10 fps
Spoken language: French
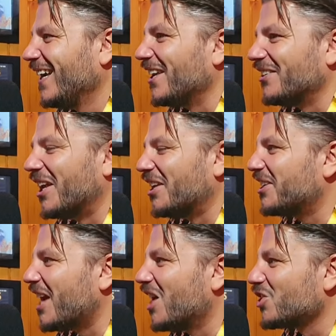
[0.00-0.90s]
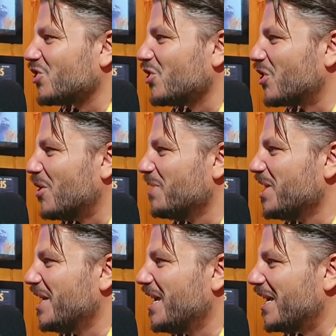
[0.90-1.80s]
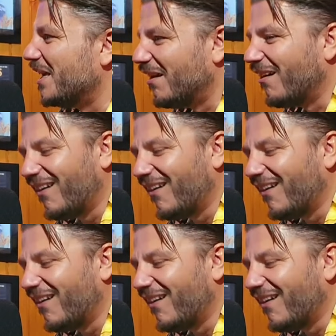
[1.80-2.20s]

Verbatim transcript: Et eh, dégage le gominé. Ah,